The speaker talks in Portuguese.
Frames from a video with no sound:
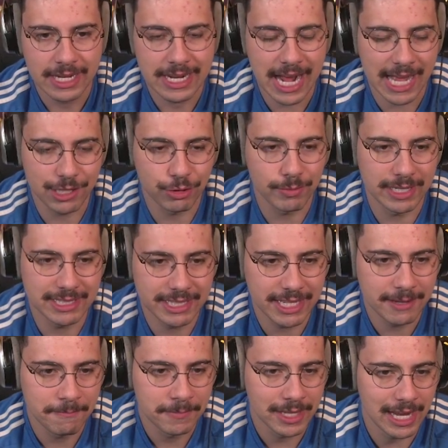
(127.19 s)
caso o
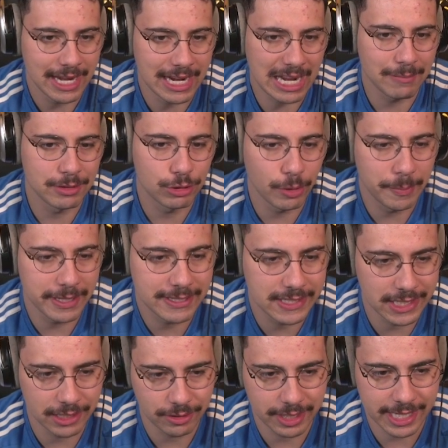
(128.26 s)
Madrid acabe
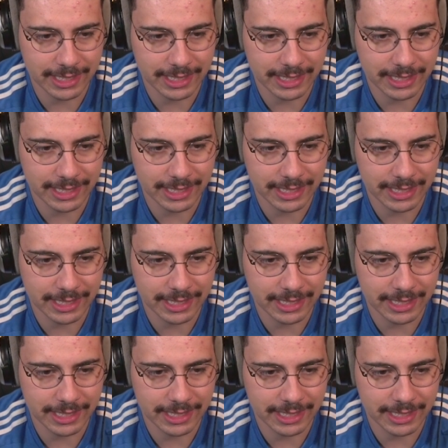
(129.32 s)
tropeçando, né?